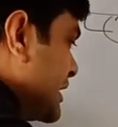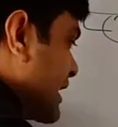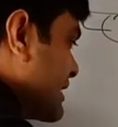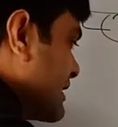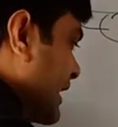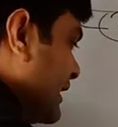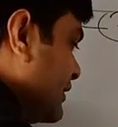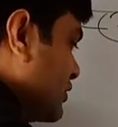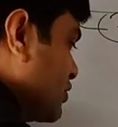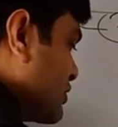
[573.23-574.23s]
आ जाएगा
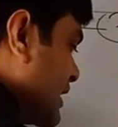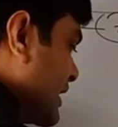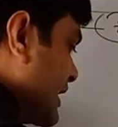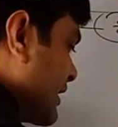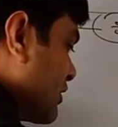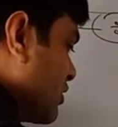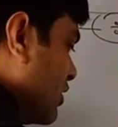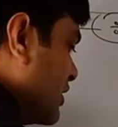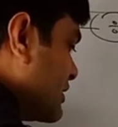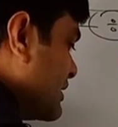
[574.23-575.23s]
साइन दूसरा आ जाएगा
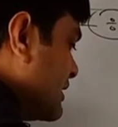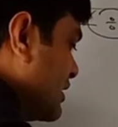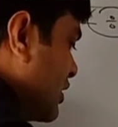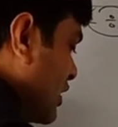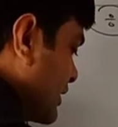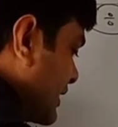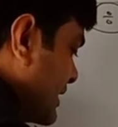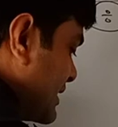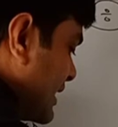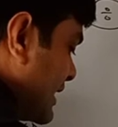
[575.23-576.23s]
कॉस और
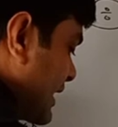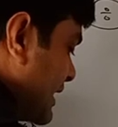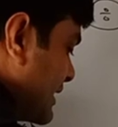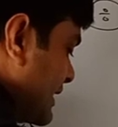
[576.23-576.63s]
तीसरा आ जाएगा